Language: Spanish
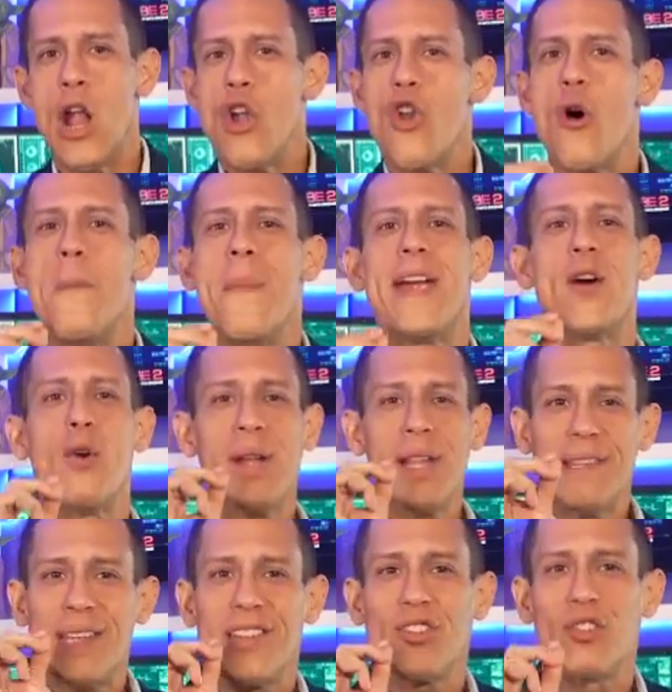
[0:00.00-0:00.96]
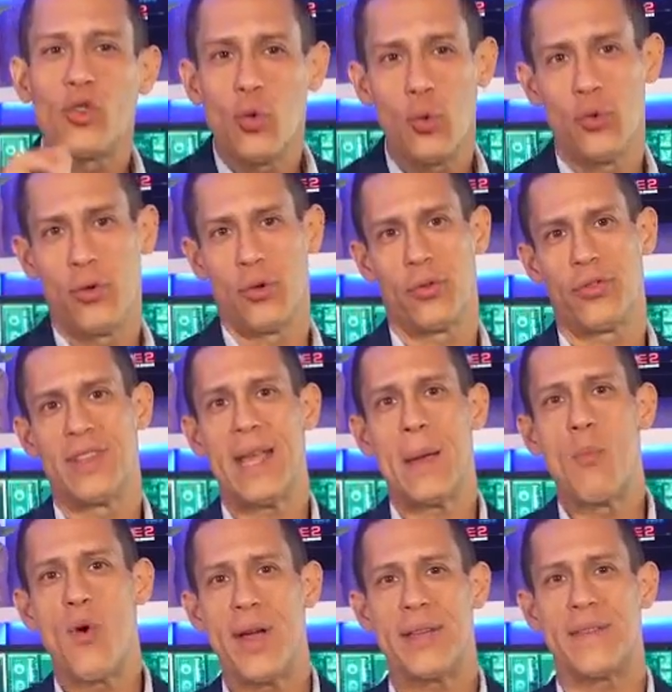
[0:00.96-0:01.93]
los mejores estudios
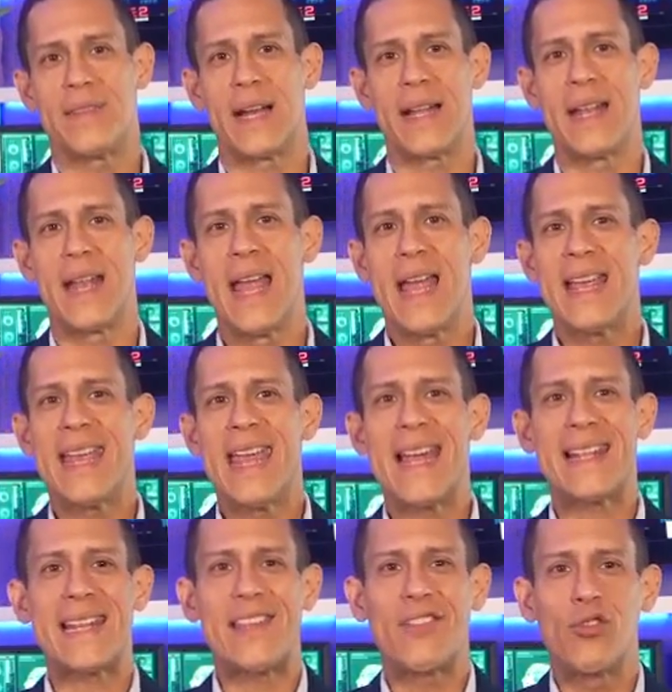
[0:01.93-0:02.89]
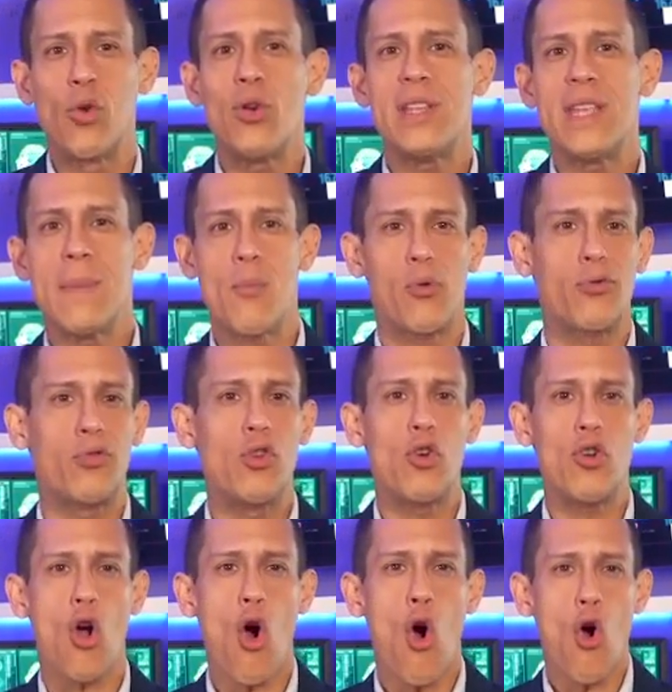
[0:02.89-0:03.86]
demuestran que razón y
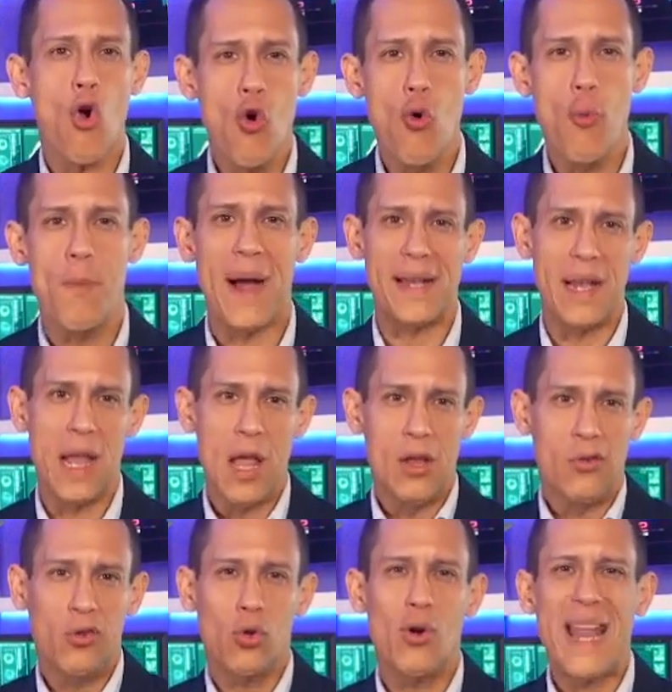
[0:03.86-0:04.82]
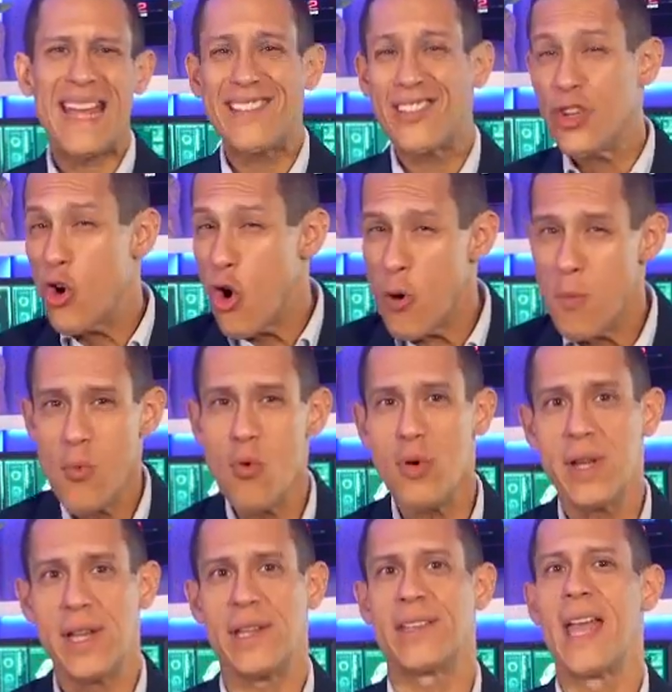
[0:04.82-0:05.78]
emoción ocupan zonas
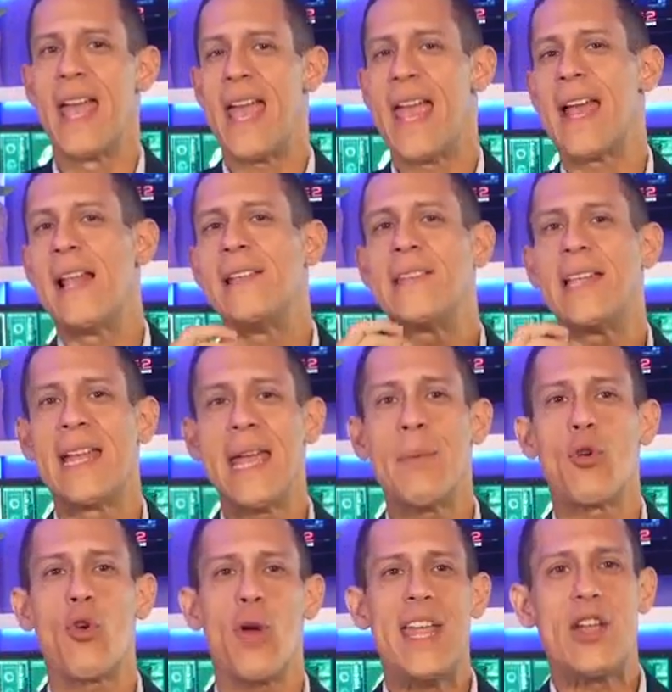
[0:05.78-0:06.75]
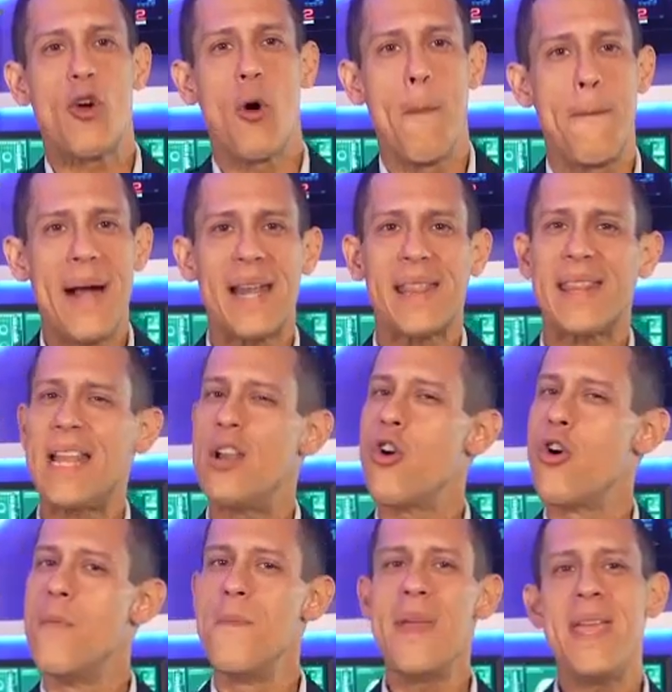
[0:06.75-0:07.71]
comunes en el cerebro y comparten
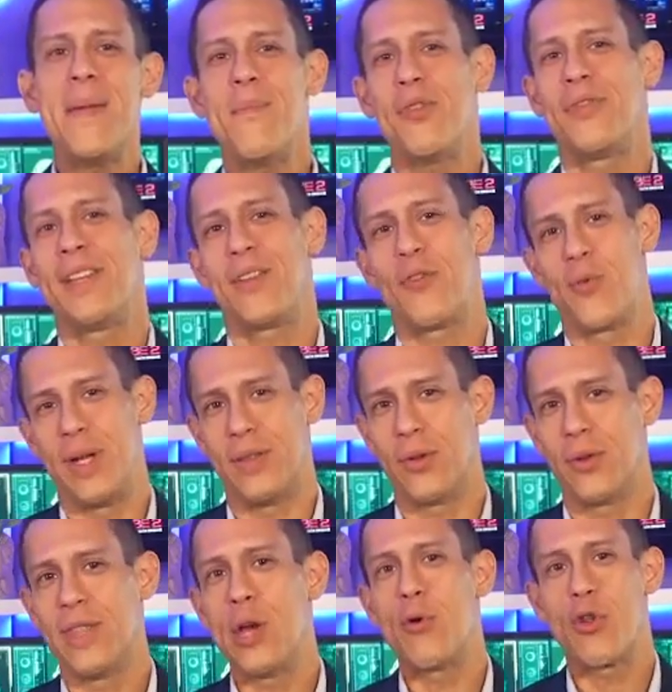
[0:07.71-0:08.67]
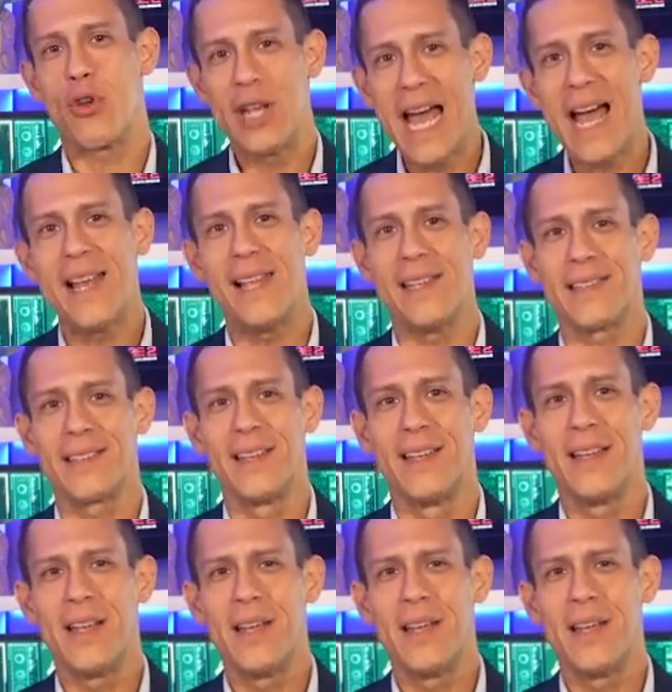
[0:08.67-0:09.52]
los mismos circuitos neuronales.